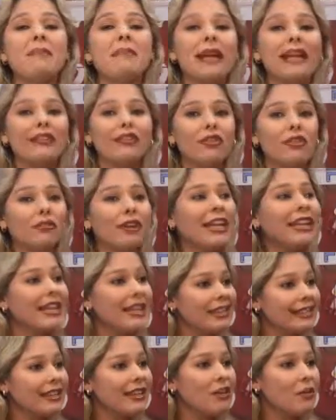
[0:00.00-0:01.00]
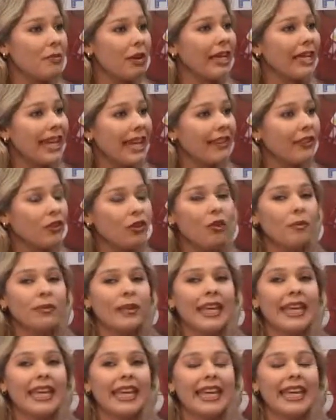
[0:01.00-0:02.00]
me pareció fantástico, Mariano,
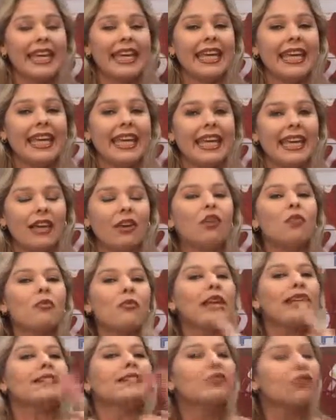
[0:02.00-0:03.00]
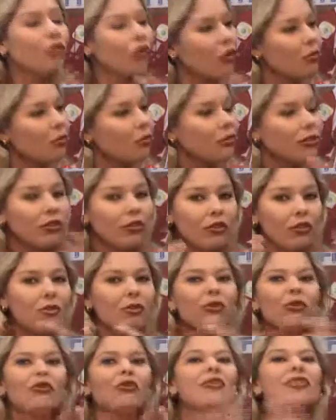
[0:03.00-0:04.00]
eh, eh, cómo es, ¿no? ¿Cómo son,
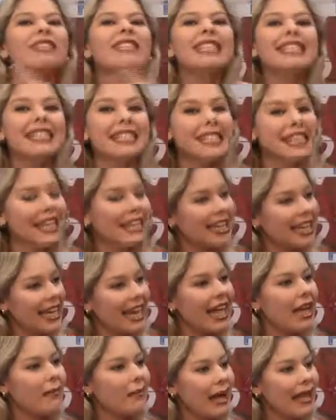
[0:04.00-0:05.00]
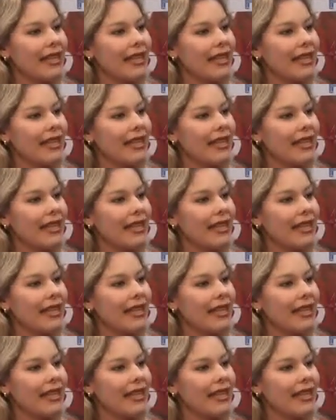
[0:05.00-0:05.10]
cómo son los hinchas de cada